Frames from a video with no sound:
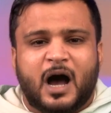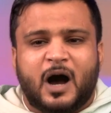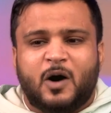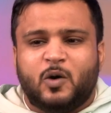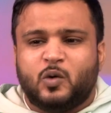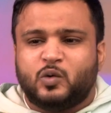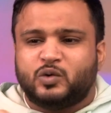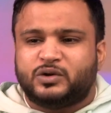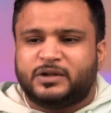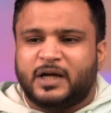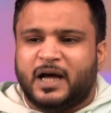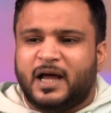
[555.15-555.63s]

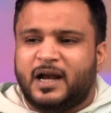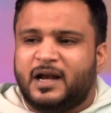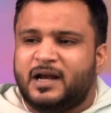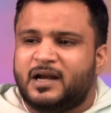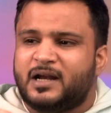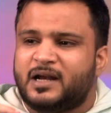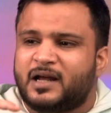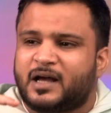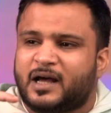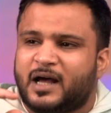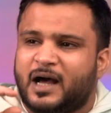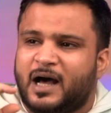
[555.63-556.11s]
او
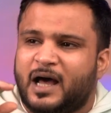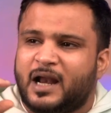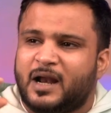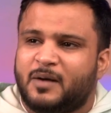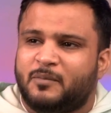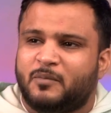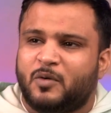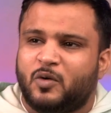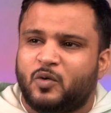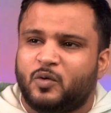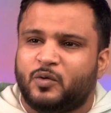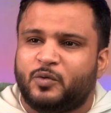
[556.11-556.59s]
تعلق على
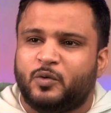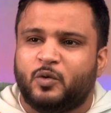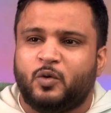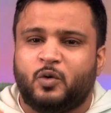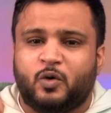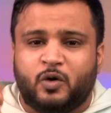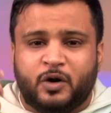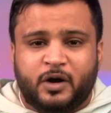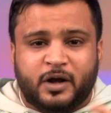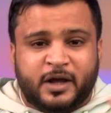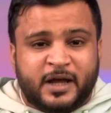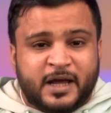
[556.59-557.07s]

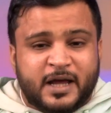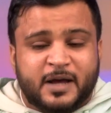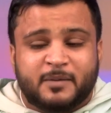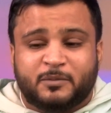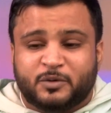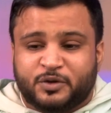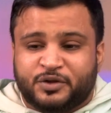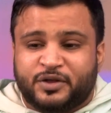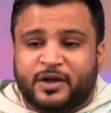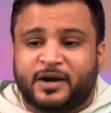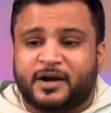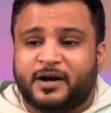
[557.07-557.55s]
موضوع هي
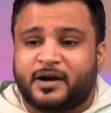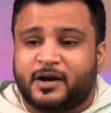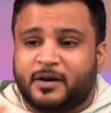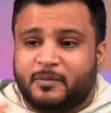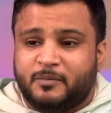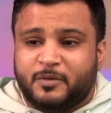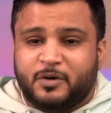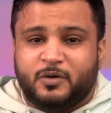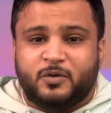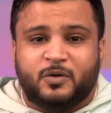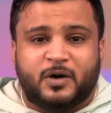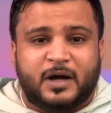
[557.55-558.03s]
متضرره
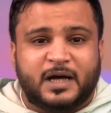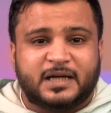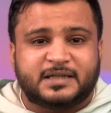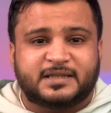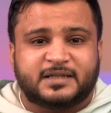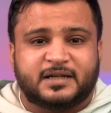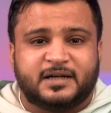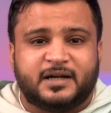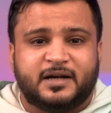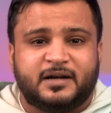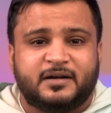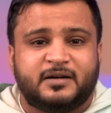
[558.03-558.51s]
منه
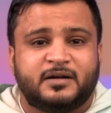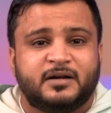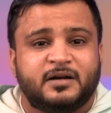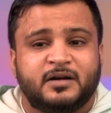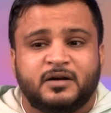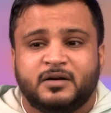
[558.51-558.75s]
اصلا